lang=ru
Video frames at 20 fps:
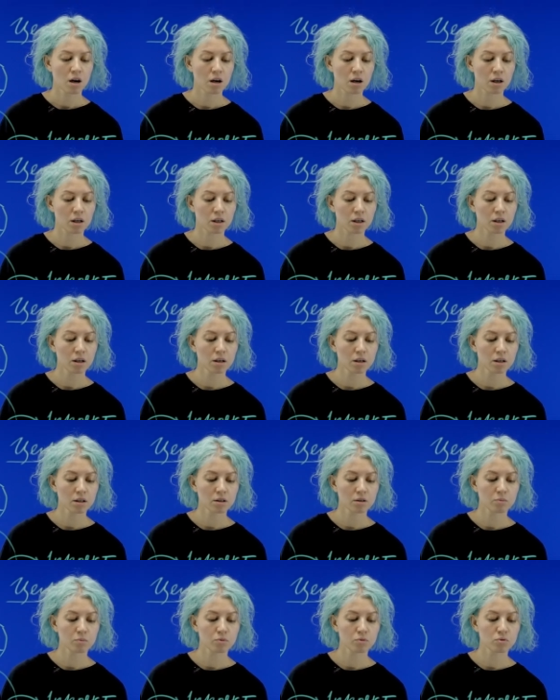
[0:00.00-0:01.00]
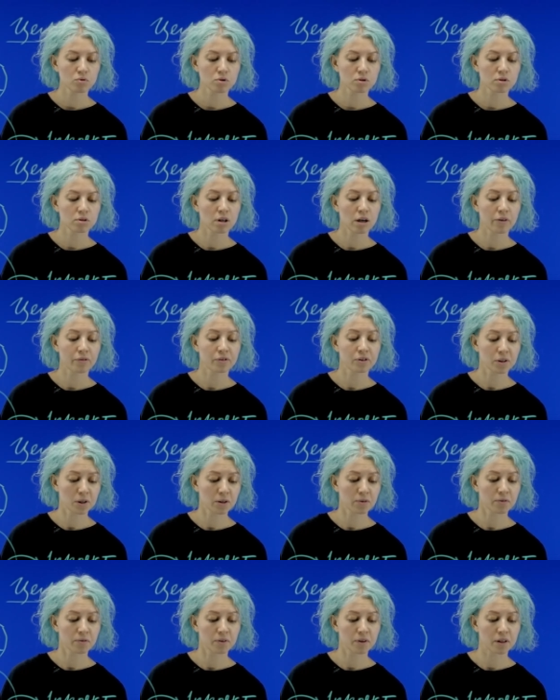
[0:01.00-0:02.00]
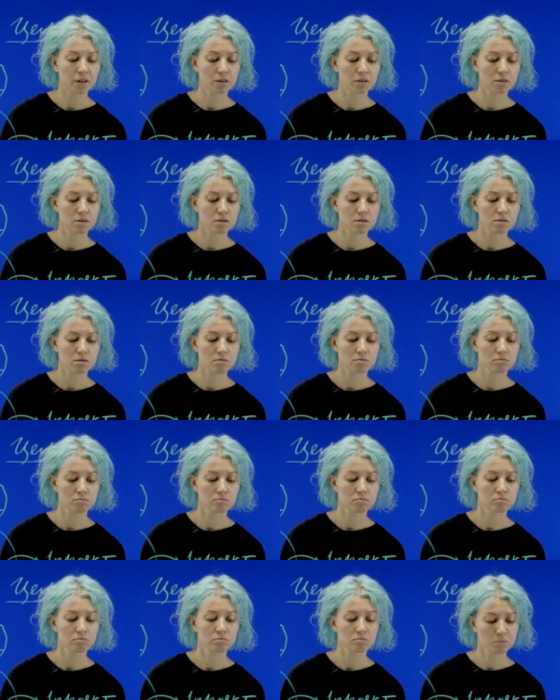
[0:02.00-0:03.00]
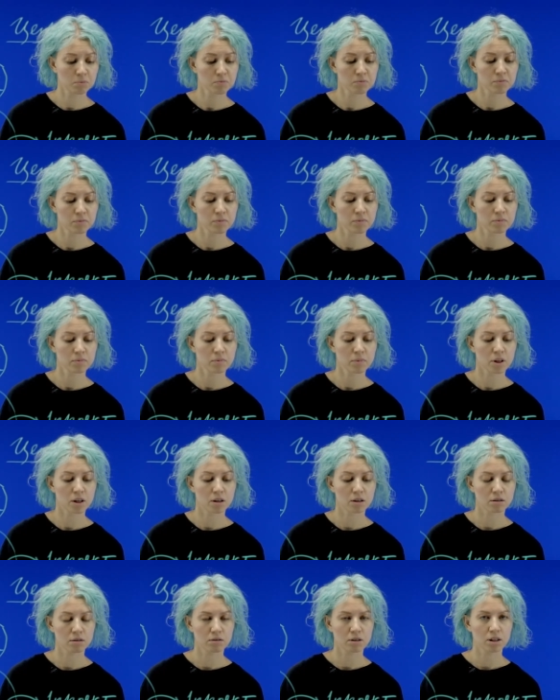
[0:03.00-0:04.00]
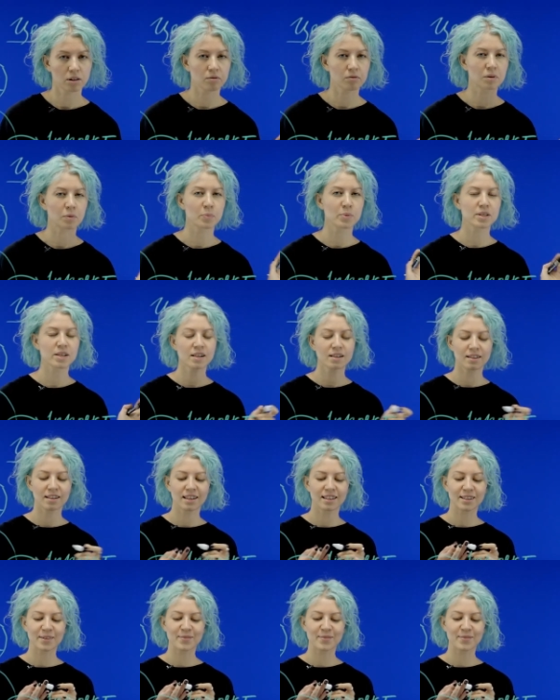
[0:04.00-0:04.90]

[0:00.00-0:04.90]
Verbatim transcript: или это будет After Effects криво написала, ладно.